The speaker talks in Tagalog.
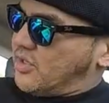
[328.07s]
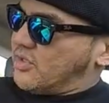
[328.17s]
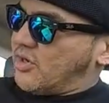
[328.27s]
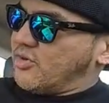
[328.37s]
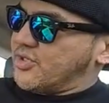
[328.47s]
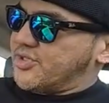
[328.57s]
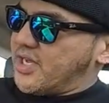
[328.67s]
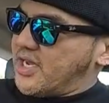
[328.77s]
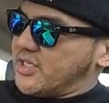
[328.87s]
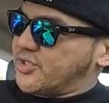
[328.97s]
The
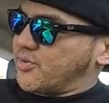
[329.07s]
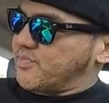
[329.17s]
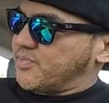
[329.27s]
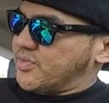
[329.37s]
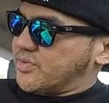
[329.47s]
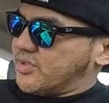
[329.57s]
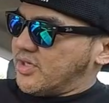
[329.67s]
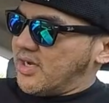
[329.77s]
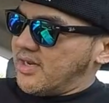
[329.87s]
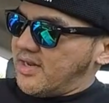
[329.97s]
Concise of
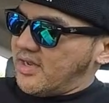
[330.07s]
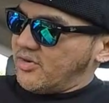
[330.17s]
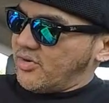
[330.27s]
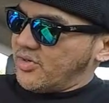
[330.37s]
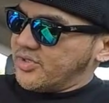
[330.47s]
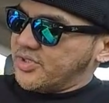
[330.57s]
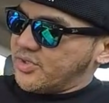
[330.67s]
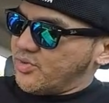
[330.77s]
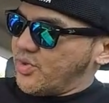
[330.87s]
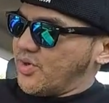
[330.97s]
John Lennon's
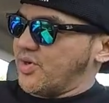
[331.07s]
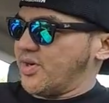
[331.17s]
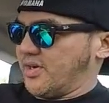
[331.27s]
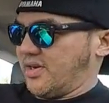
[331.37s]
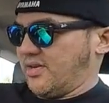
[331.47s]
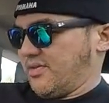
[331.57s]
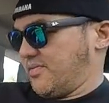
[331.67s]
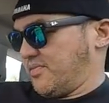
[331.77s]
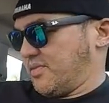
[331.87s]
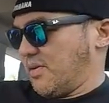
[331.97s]
New York.
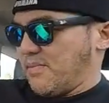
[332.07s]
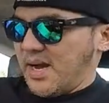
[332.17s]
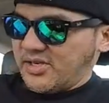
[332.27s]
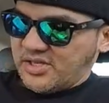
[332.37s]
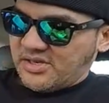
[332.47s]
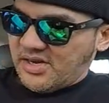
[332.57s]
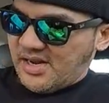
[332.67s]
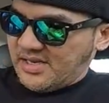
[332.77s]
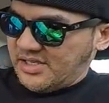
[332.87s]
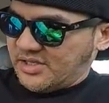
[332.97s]
The
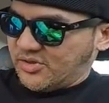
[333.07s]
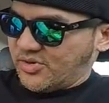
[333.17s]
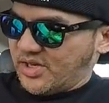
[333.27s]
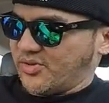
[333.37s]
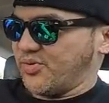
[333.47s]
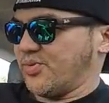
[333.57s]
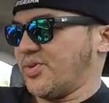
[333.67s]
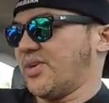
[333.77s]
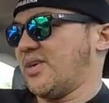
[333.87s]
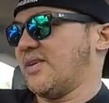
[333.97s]
Magical History Tour.